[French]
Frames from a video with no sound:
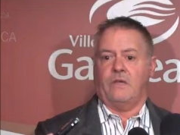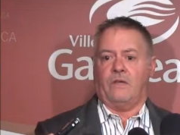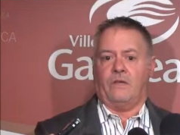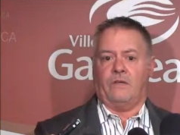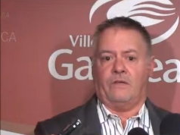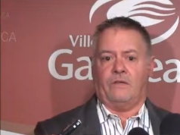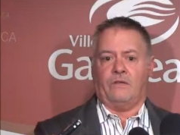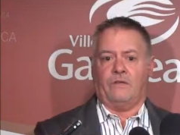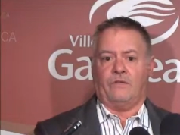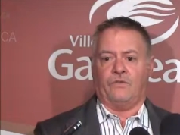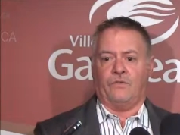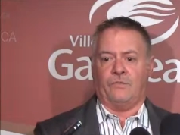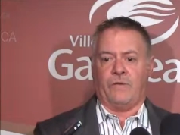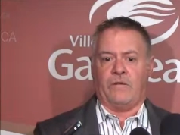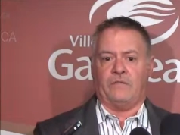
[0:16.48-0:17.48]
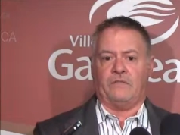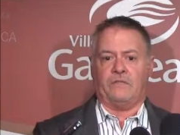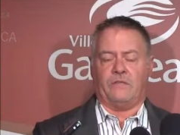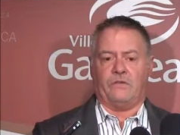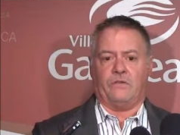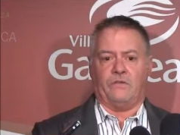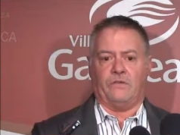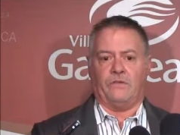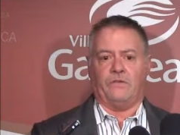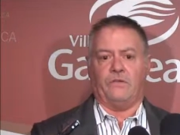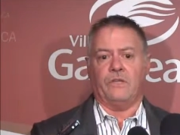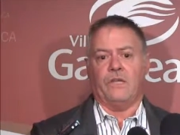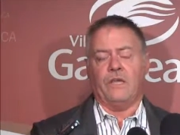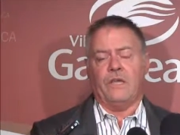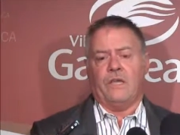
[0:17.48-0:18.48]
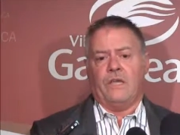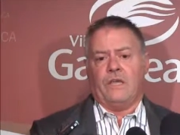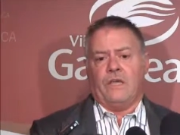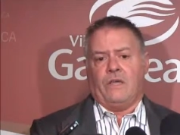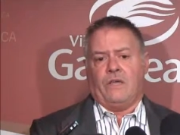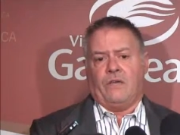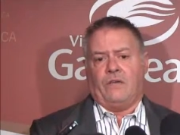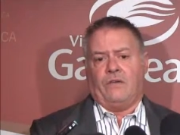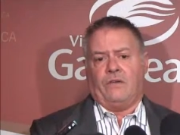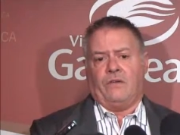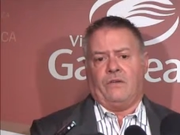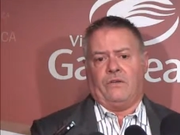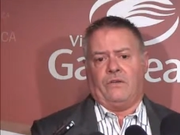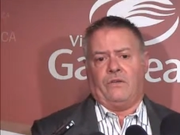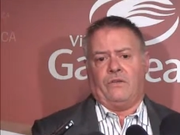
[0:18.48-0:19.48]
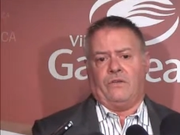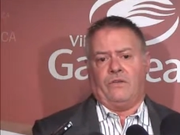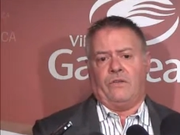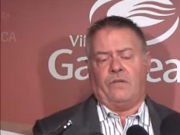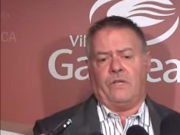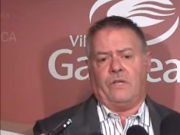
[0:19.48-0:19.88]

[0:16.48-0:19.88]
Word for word: Euh, je pense que euh,